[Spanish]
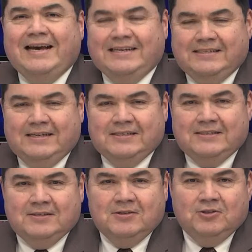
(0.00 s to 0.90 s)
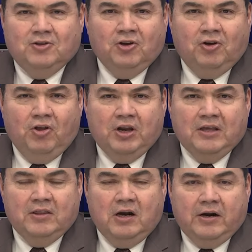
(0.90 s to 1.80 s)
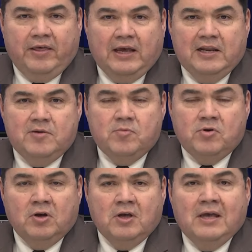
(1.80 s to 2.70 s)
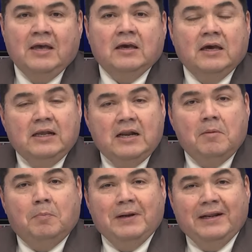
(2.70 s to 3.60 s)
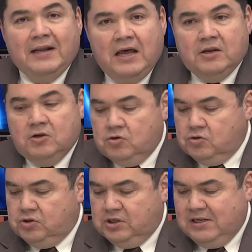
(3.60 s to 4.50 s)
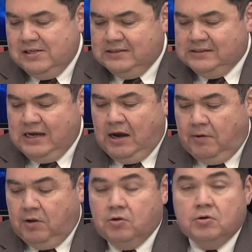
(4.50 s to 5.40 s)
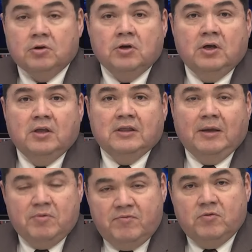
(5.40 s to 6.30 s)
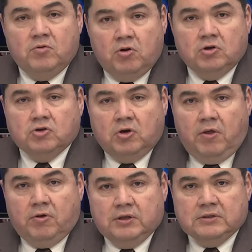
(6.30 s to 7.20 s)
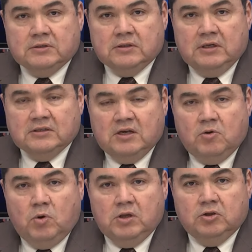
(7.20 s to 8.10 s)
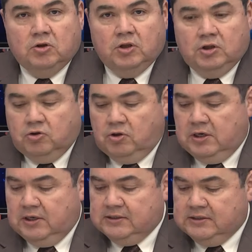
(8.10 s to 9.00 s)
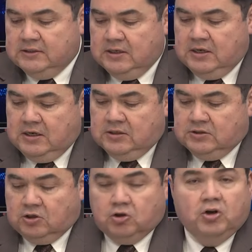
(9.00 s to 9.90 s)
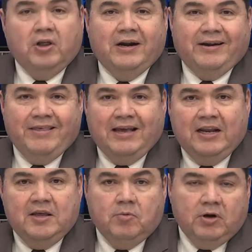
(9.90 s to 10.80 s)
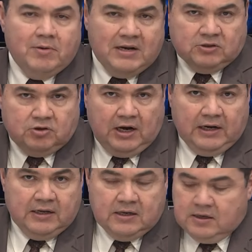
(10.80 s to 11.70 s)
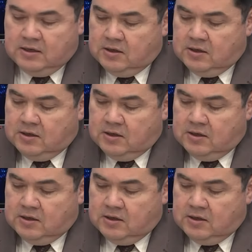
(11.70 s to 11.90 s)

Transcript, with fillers: Cáceres, histórico dirigente del radicalismo, que en el plenario del sábado también fue uno de los oradores en ese encuentro de todos los sectores del radicalismo a nivel nacional, ¿eh?